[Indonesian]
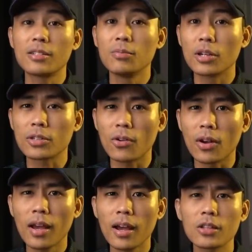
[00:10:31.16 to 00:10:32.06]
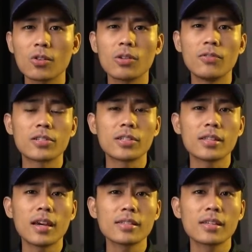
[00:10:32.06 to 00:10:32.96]
di sebuah sekolah atau
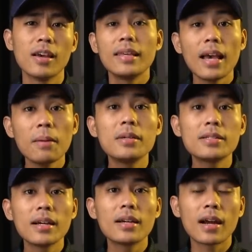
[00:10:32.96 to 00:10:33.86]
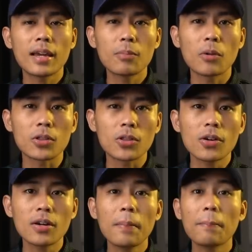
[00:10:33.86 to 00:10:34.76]
universitas yang bisa gerakin
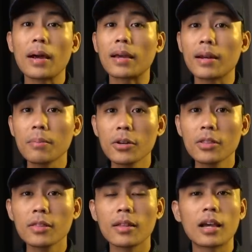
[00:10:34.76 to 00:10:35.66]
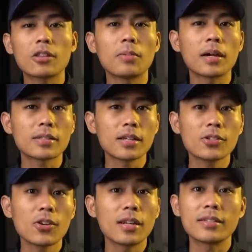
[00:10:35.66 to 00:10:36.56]
motor pakai remote atau pakai
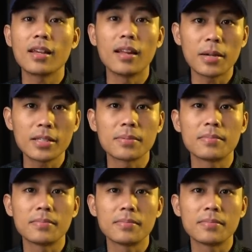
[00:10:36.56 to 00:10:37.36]
sensor dan segala macam.